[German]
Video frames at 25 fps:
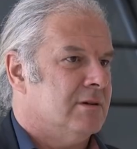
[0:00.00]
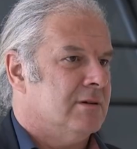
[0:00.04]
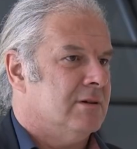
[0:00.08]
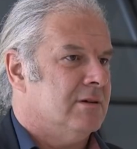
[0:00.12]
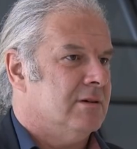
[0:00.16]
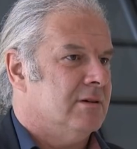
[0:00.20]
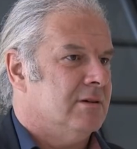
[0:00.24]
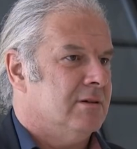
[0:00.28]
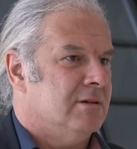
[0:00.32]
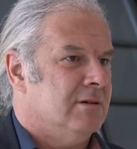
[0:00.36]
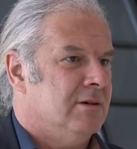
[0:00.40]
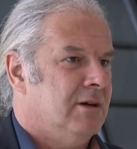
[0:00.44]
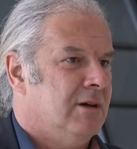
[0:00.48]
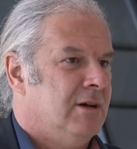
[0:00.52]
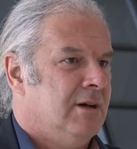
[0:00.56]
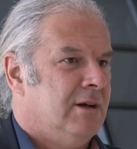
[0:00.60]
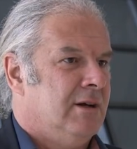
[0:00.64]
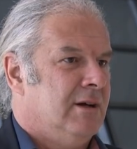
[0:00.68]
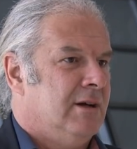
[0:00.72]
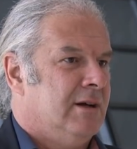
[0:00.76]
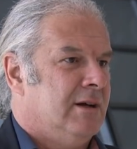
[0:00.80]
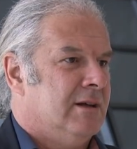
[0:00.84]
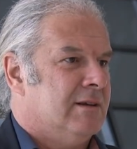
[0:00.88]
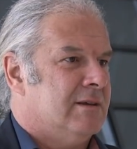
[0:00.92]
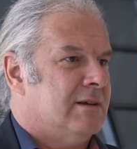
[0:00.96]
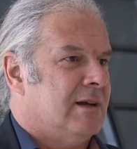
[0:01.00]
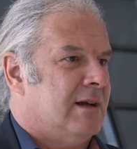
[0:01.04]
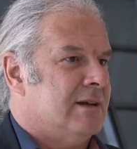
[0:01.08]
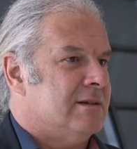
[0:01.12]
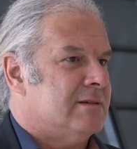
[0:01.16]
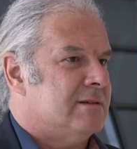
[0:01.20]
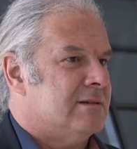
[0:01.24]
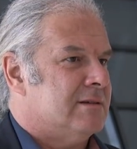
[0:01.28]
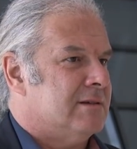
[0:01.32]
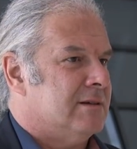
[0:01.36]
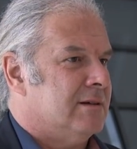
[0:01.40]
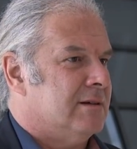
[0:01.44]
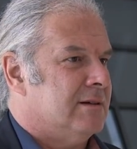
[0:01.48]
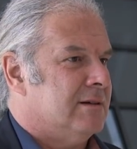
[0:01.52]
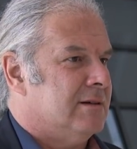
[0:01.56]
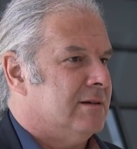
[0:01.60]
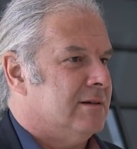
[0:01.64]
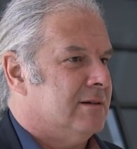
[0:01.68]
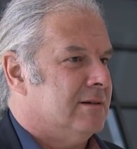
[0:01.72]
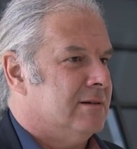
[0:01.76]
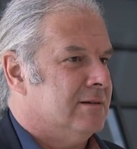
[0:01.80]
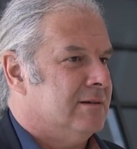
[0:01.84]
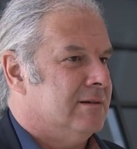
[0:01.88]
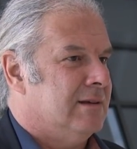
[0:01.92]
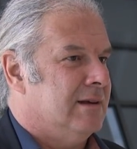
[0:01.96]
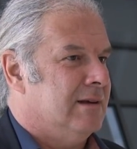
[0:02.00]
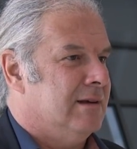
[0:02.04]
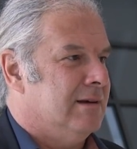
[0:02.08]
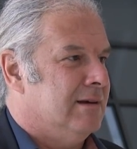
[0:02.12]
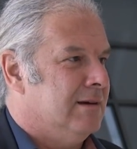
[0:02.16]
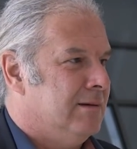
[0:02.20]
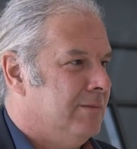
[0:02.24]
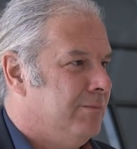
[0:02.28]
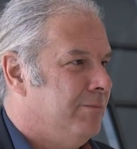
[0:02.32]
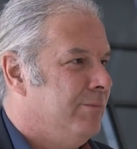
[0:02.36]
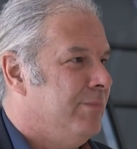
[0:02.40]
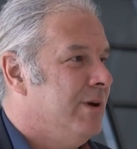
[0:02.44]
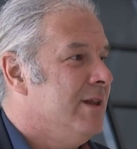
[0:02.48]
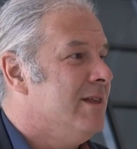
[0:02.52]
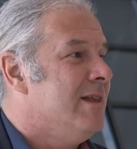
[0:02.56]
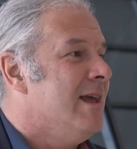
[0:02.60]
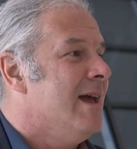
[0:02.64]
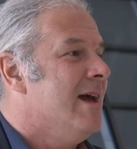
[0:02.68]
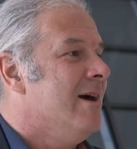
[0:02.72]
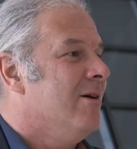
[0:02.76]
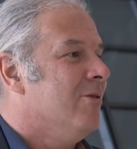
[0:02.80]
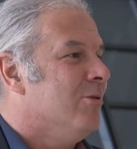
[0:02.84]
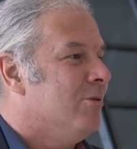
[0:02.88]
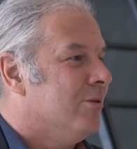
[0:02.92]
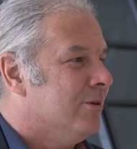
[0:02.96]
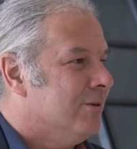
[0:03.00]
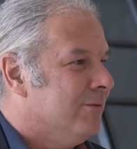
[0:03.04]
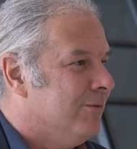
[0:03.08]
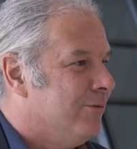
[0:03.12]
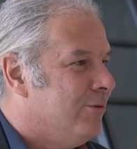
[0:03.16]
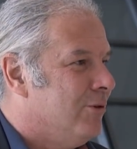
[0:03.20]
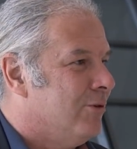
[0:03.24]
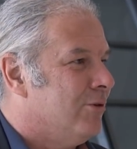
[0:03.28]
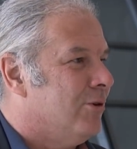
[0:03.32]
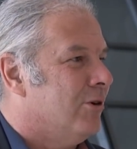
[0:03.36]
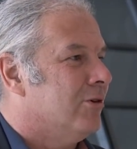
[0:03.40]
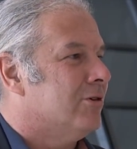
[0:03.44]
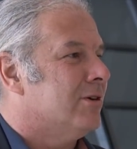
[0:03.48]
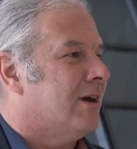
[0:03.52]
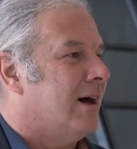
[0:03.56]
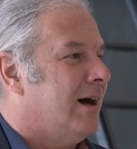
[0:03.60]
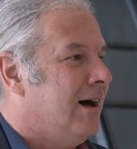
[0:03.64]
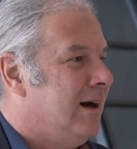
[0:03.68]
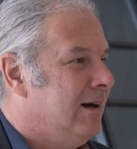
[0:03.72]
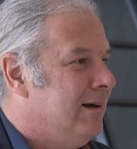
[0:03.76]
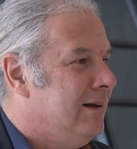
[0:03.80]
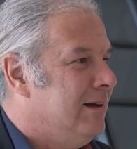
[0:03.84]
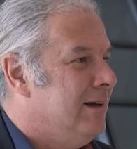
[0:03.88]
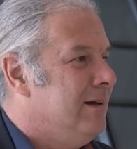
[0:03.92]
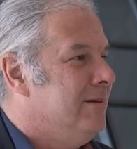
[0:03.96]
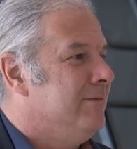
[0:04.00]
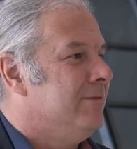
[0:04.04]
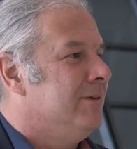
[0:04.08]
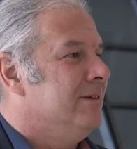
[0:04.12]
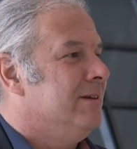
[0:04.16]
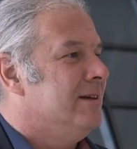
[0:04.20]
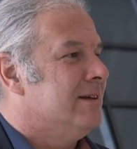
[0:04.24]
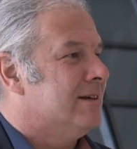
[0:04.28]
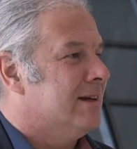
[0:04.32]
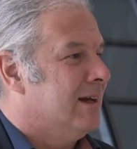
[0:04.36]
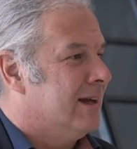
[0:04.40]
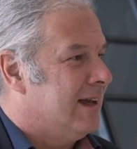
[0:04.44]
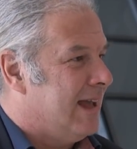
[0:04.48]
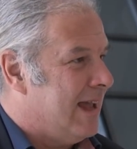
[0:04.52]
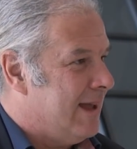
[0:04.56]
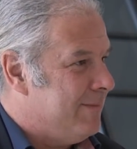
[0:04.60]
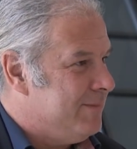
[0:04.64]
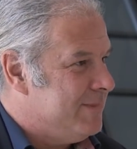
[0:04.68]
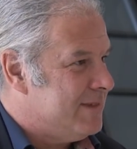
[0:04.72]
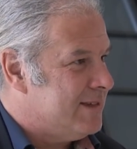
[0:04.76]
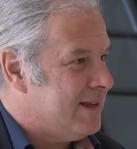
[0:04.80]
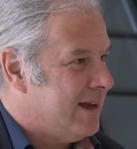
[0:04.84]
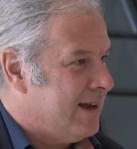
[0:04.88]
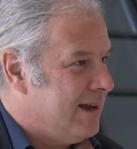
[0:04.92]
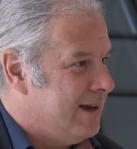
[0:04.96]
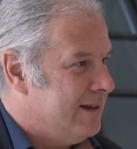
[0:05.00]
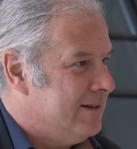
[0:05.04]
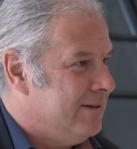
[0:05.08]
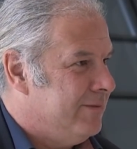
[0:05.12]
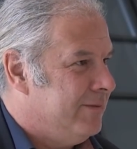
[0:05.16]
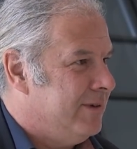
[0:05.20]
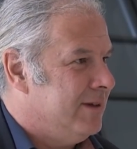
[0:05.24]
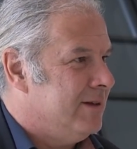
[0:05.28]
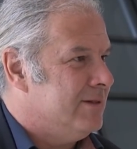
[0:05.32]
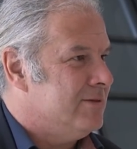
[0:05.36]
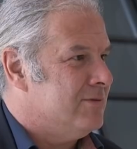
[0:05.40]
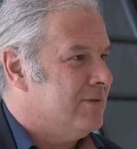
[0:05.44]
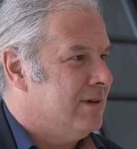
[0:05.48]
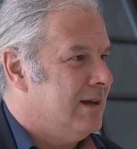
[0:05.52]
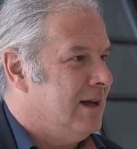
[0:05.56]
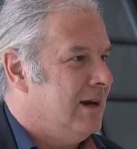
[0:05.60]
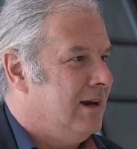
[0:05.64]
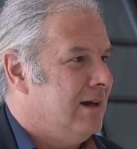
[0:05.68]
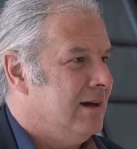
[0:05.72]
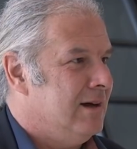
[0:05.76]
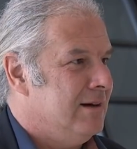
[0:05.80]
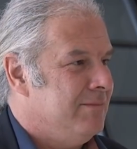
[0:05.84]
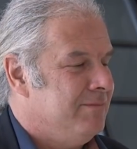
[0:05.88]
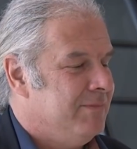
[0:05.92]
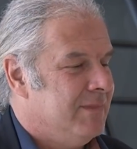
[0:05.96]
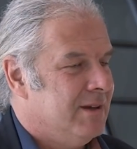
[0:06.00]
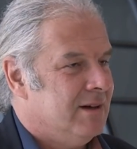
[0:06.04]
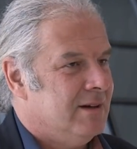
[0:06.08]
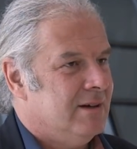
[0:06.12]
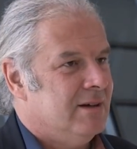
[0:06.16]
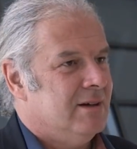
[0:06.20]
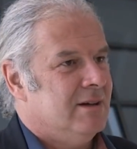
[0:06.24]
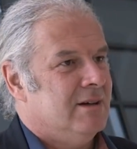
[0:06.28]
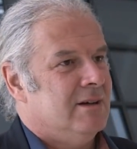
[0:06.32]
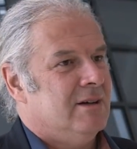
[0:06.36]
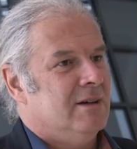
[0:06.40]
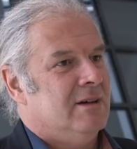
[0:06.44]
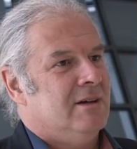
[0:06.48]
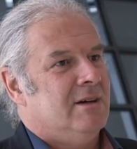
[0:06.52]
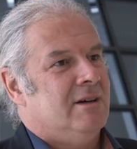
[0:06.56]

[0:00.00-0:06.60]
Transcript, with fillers: äh, dass äh, die Bedingungen für neutrale Hilfe nicht gegeben seien in Venezuela. Mhm. mhm.